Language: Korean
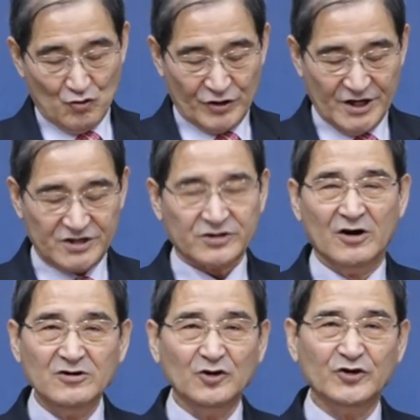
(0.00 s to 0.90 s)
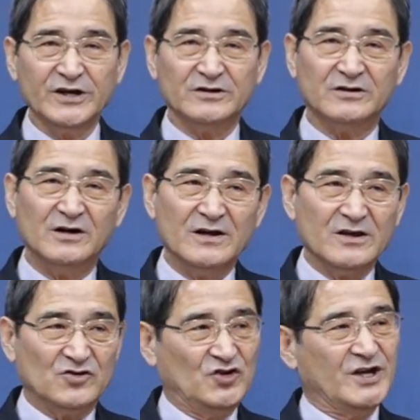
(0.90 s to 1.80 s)
우리 성도들이요
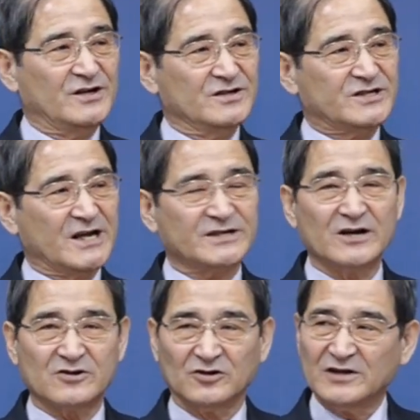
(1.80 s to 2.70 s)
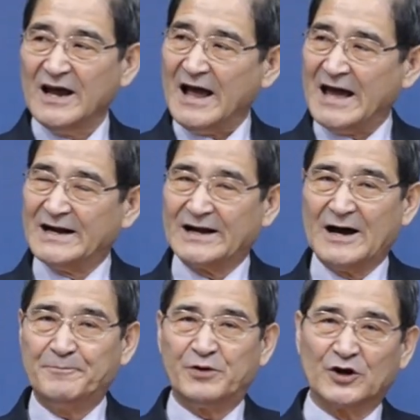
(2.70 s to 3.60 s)
이제는 세상 것
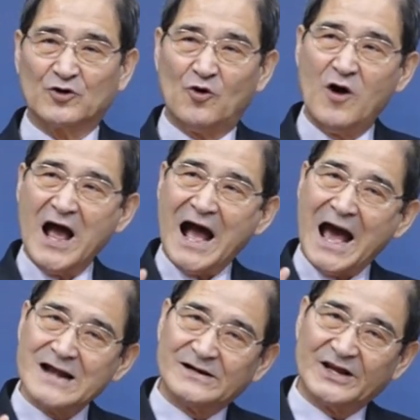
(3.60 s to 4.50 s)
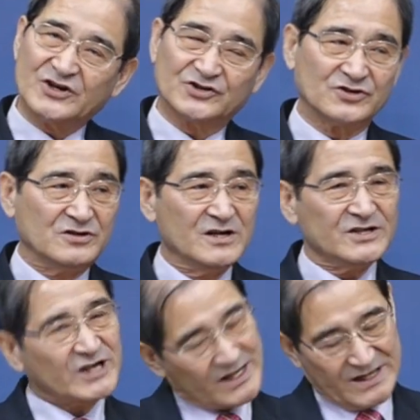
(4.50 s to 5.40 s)
하나하나 버리고 하늘의 것을
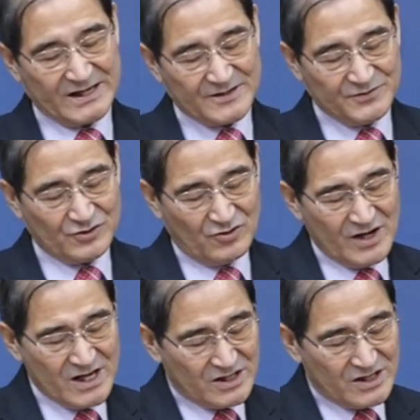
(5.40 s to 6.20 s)
차지하십시오.